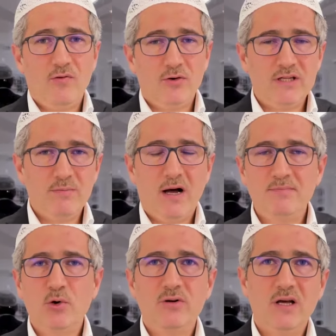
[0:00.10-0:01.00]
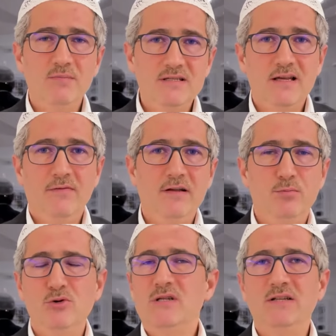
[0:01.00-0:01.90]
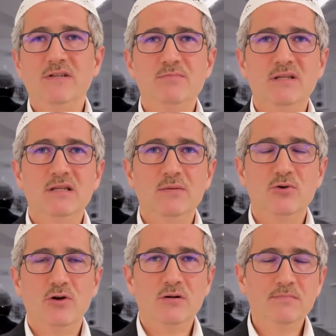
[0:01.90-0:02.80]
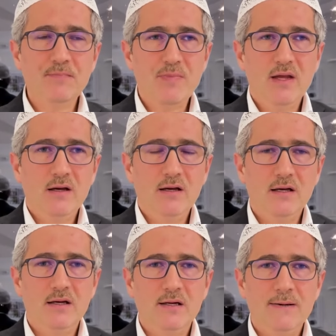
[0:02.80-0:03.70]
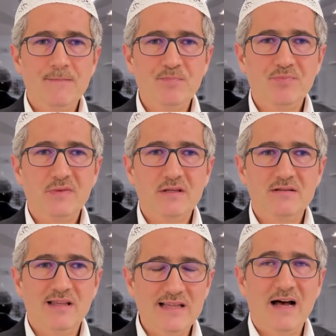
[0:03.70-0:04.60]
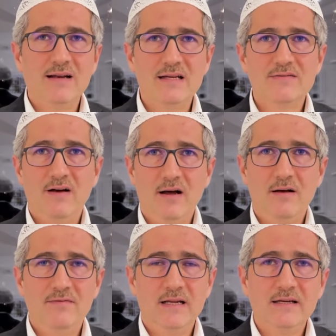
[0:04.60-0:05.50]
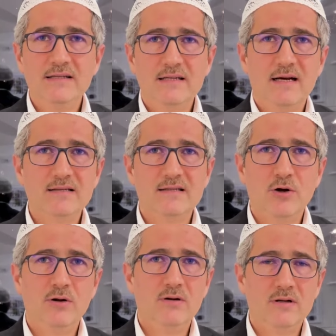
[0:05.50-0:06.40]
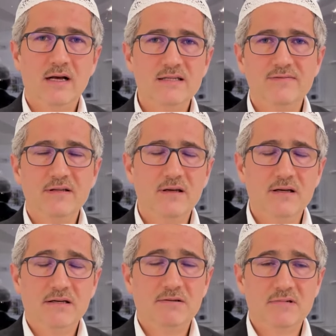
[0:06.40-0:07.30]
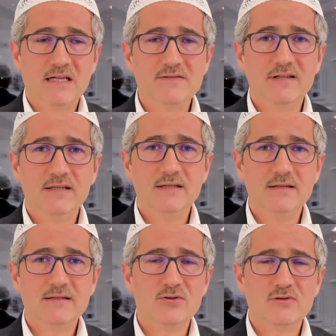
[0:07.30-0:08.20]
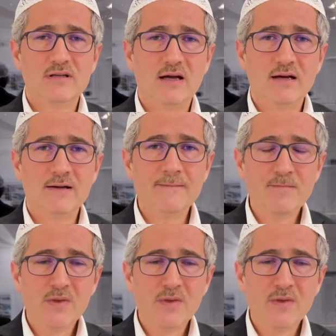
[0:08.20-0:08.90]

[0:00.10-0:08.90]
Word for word: Von dem Abend heute habe ich sehr viel Positives mitnehmen können. Ähm, der Anlass war vielleicht nicht ganz toll. Ganz, äh, ganz wichtig ist zu sagen,